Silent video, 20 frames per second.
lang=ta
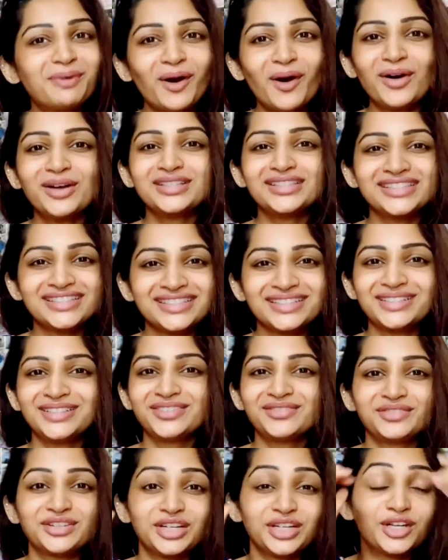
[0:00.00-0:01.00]

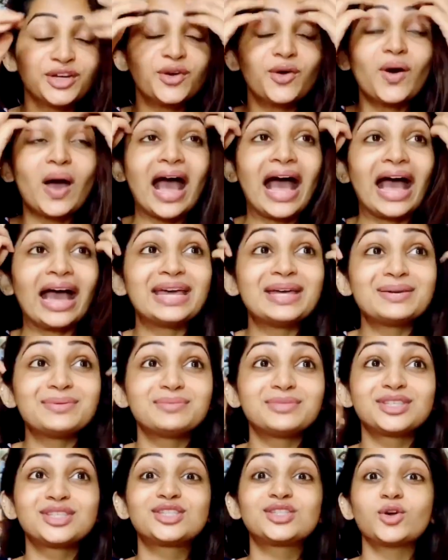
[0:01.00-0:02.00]
ஸ்பான்சர்ட் வீடியோ ஐ
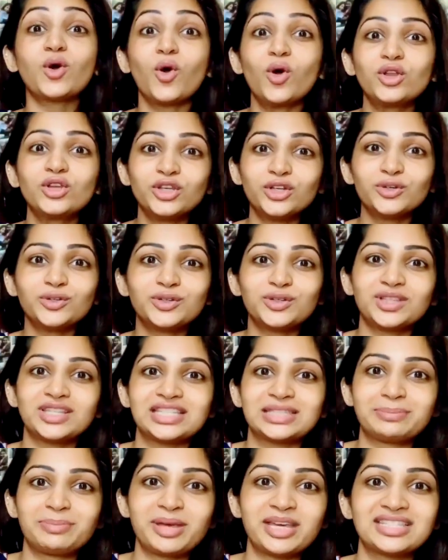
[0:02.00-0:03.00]
எம் சோ நியூ டு
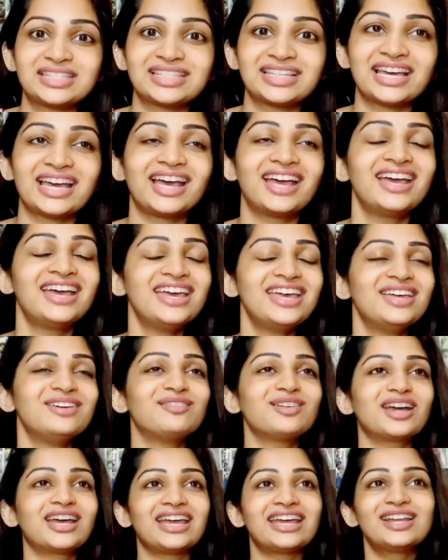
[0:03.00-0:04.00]
திஸ் பேசுங்க
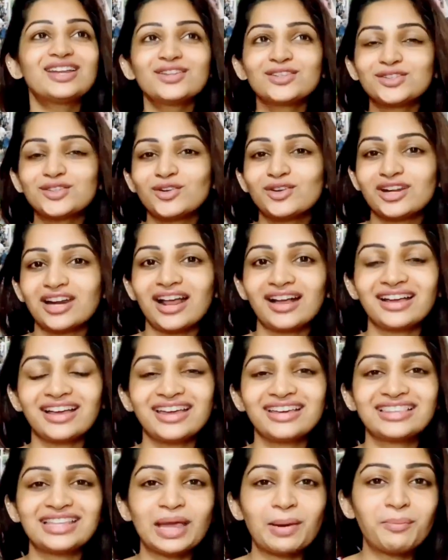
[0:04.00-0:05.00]
இவங்க என்ன சொல்றாங்க
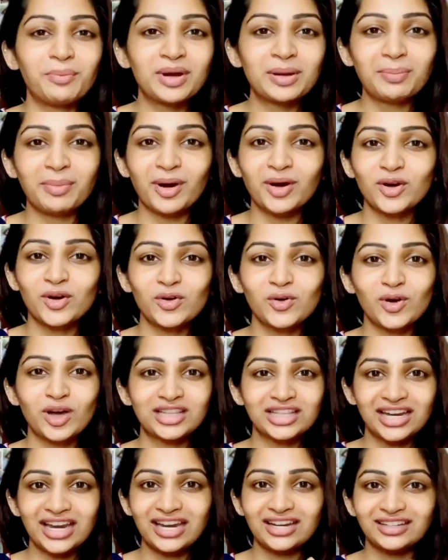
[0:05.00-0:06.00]
இது எப்படி பண்ணணும்
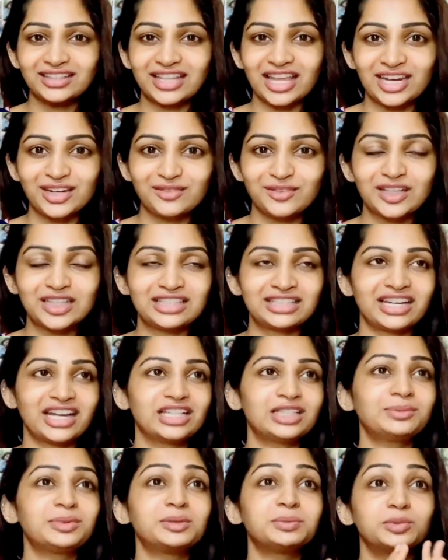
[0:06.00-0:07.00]
அதெல்லாம் எனக்கு தெரியவே
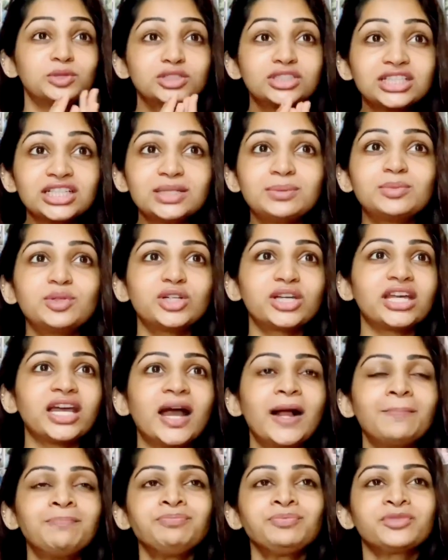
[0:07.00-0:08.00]
தெரியாது பட் முதல்
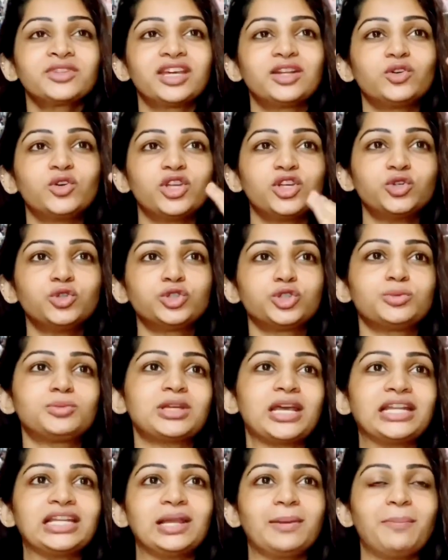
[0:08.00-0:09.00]
முறையா என்னோட யூடியூப்
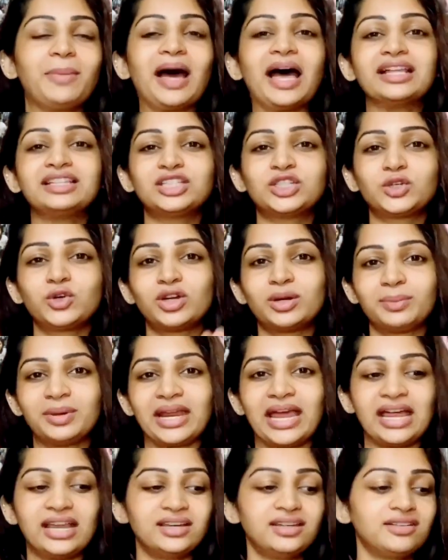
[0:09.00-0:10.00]
சேனல்ல பார்த்துட்டு ஒரு
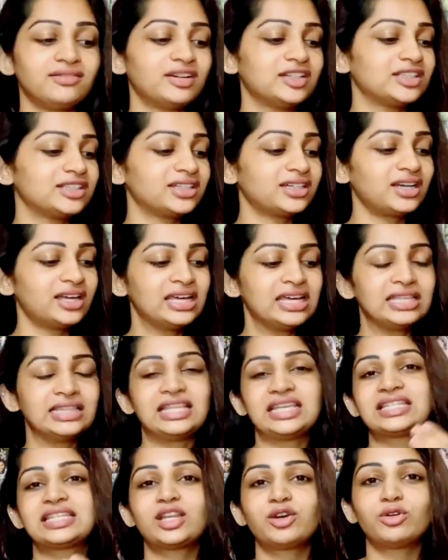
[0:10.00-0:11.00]
பிராண்ட் வந்து
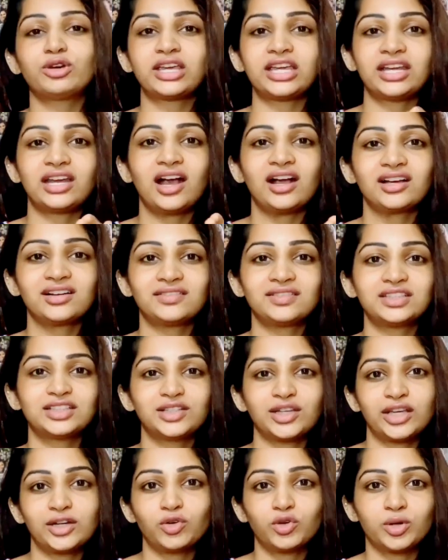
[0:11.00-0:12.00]
தே சார் ஓகே நாங்க
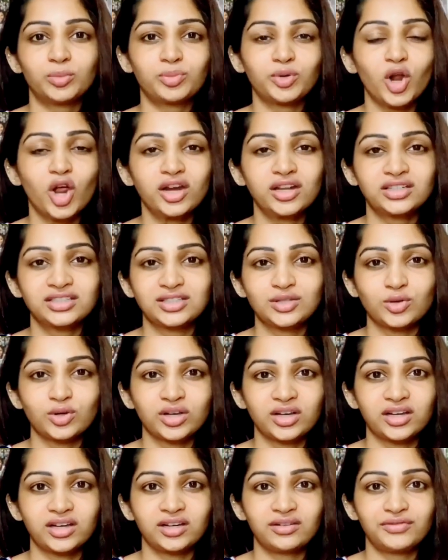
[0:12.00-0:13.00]
வந்து எங்களோட ப்ராடக்ட்ஸ்
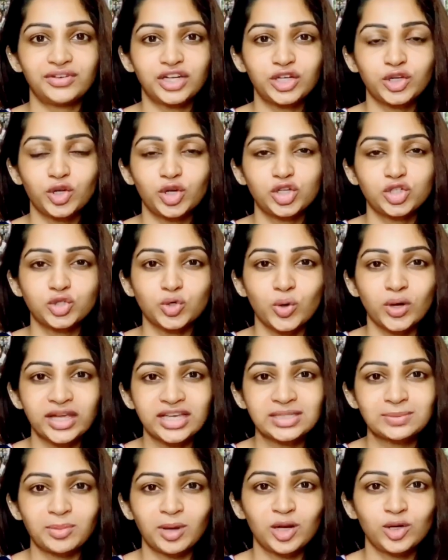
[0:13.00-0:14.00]
உங்க வீடியோல ஷோ
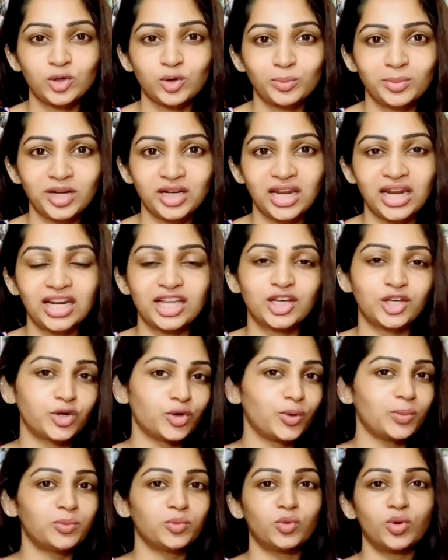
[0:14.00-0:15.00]
கேஸ் பண்ணணும்னு
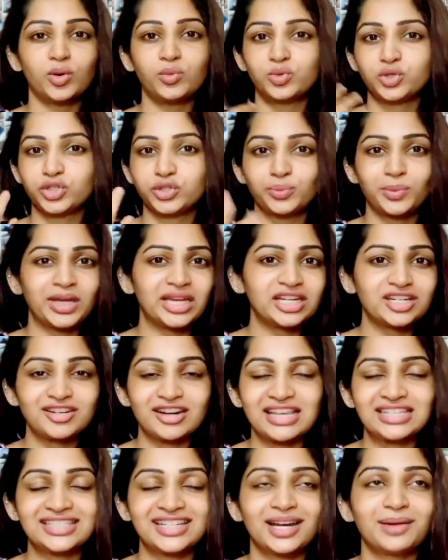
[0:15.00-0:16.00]
நினைக்கிறோம் வுட் யூ பி
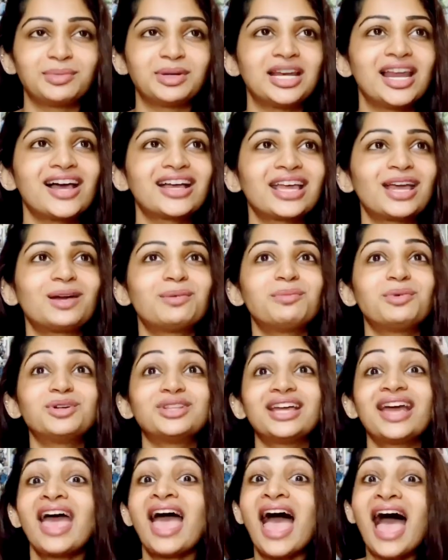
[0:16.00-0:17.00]
இன்ட்ரெஸ்டட் அப்படின்லாம்
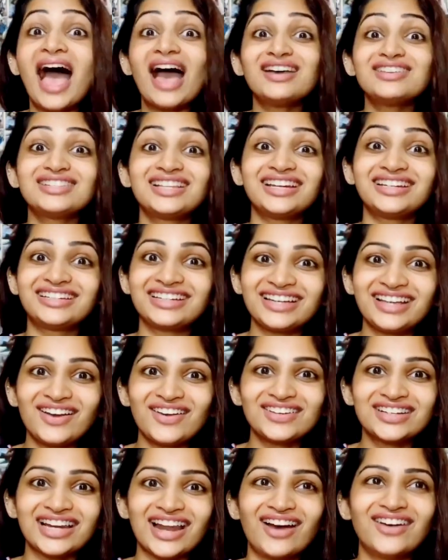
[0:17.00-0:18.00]
கேட்கும்போது ஐ வாஸ் லிட்ரலி
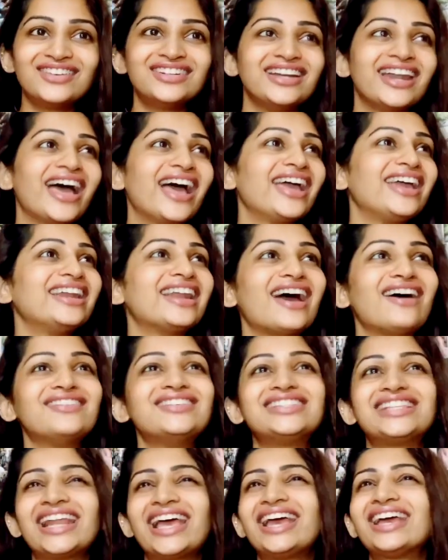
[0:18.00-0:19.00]
ஆன் கிளவுட் நைன் ஐ
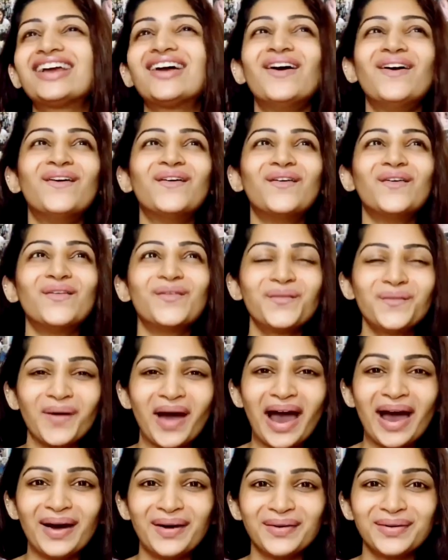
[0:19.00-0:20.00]
வாஸ் லைக் ஓ
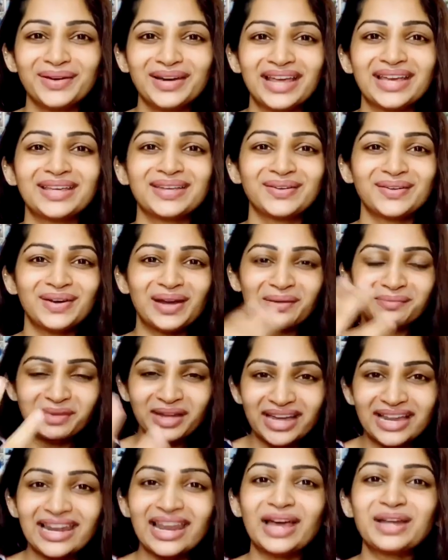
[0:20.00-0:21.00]
வாவ் லைக் யூனோ
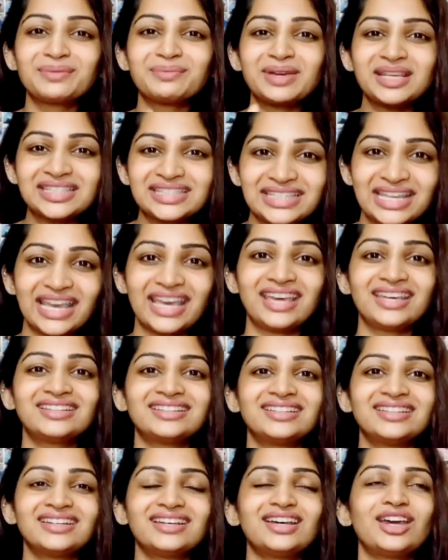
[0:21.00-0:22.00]
நம்ம எல்லாருமே
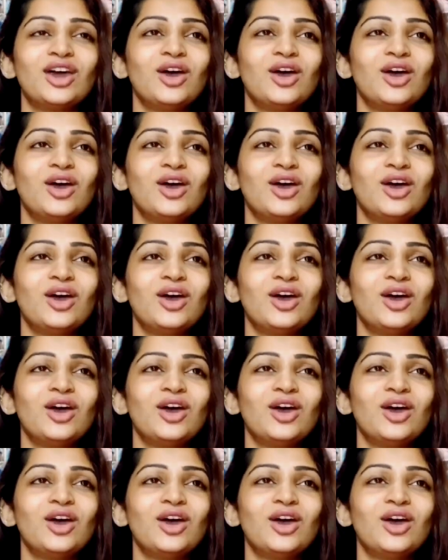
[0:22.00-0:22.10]
சேர்ந்து